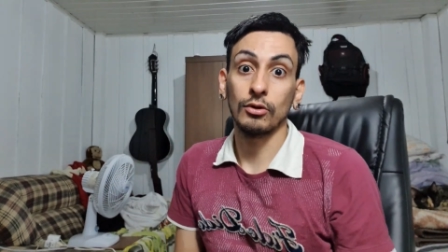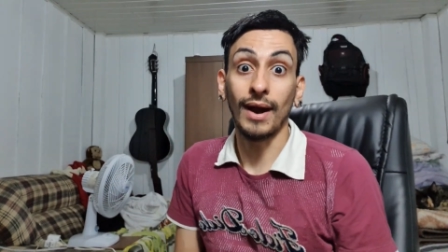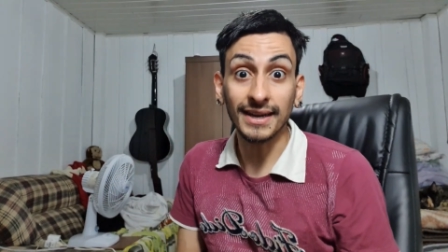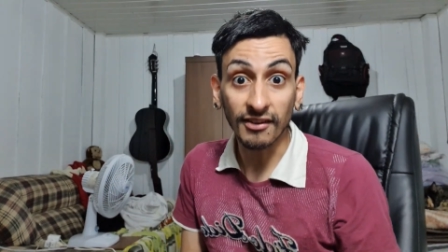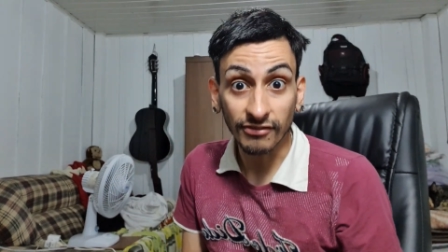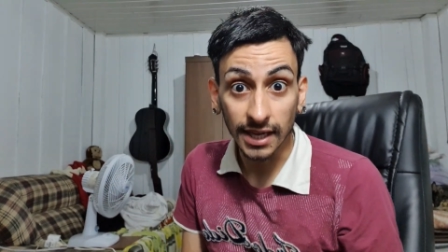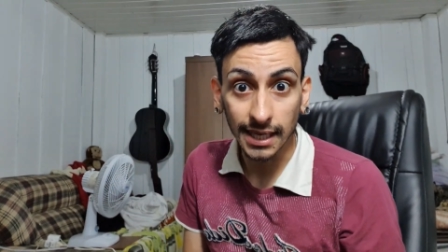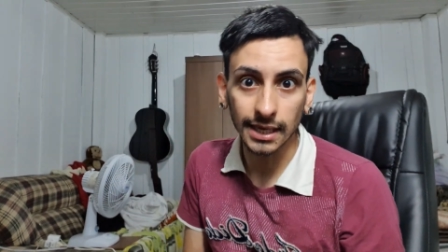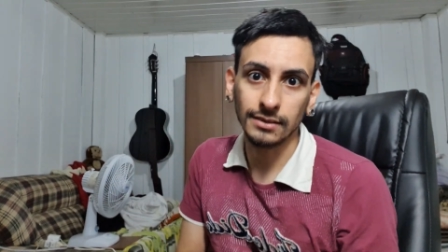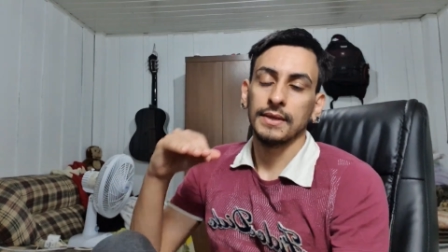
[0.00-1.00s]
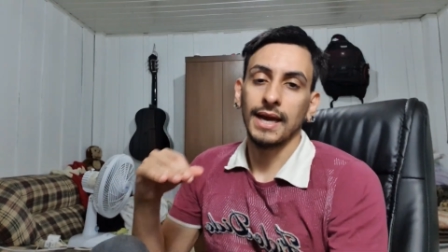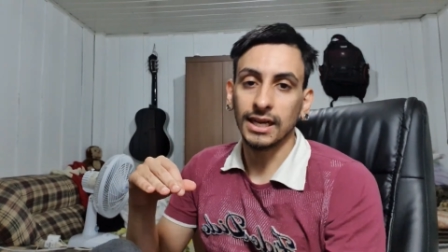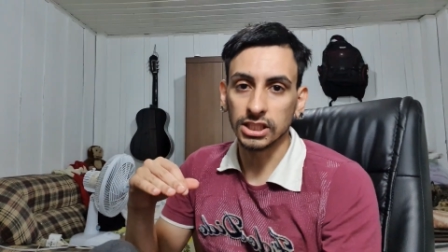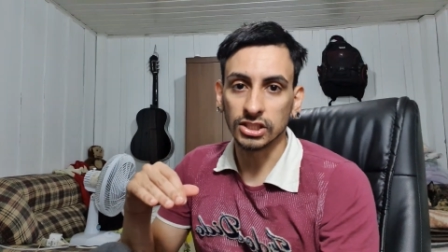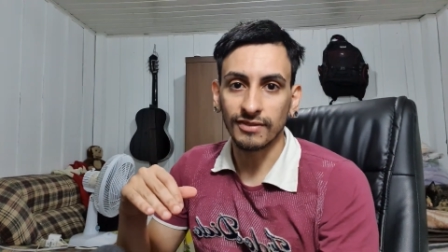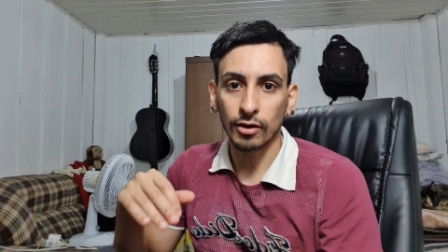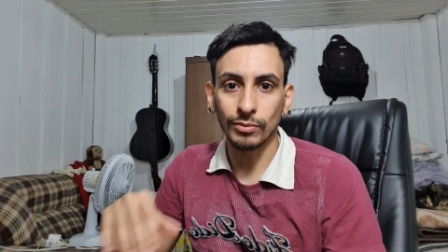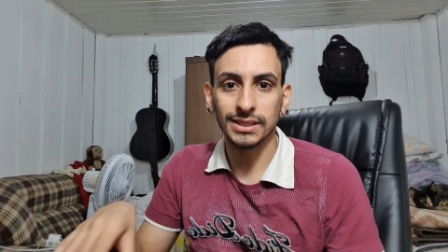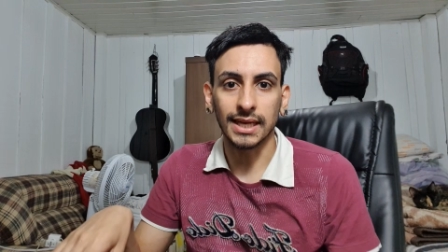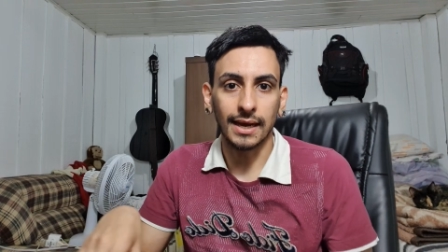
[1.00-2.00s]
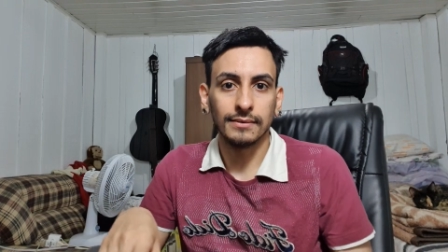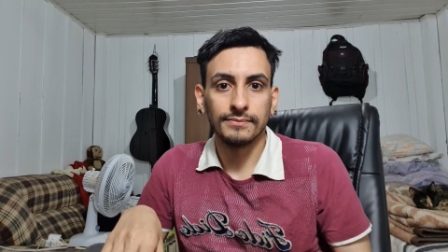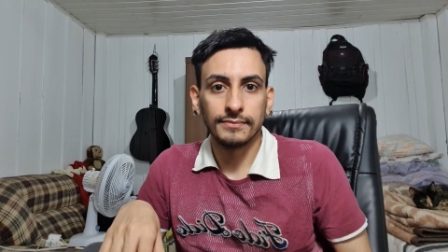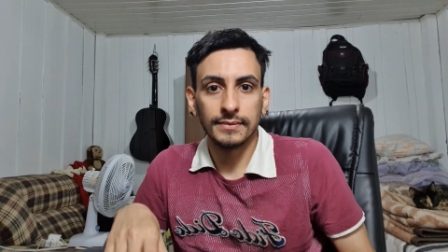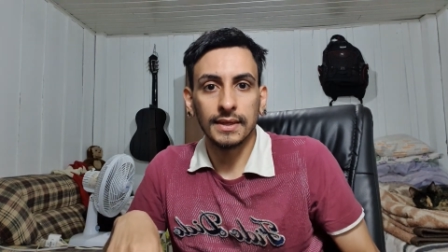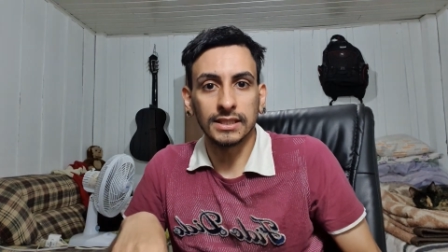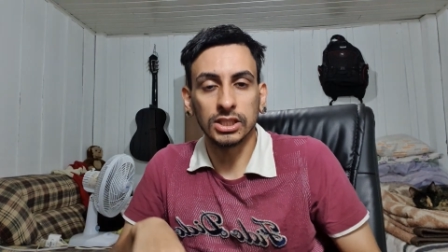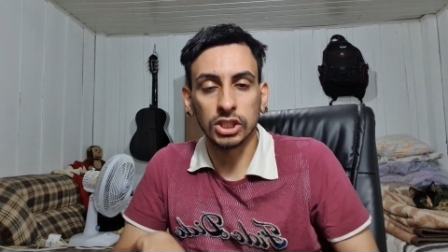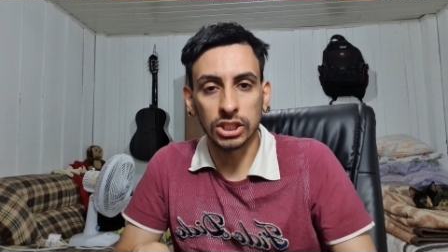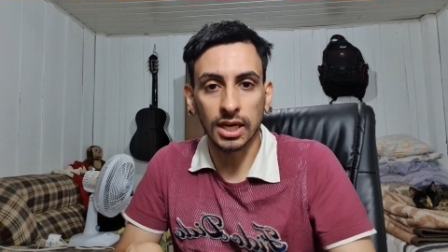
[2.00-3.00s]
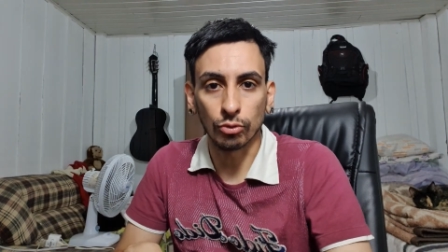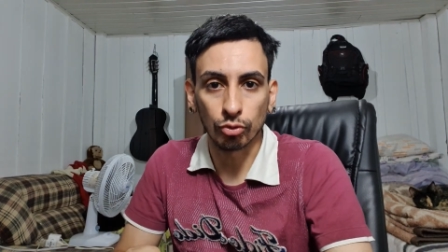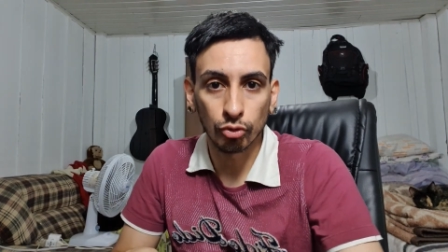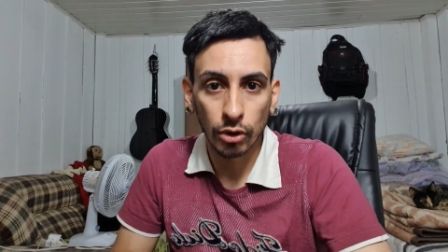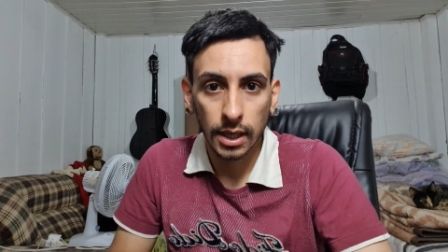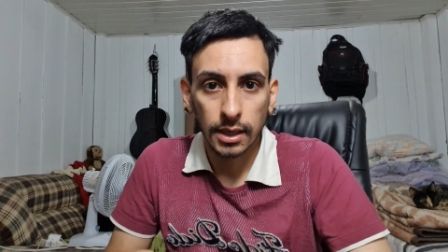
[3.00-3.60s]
Quarta-feira, a gente vai começar a assistir Naruto.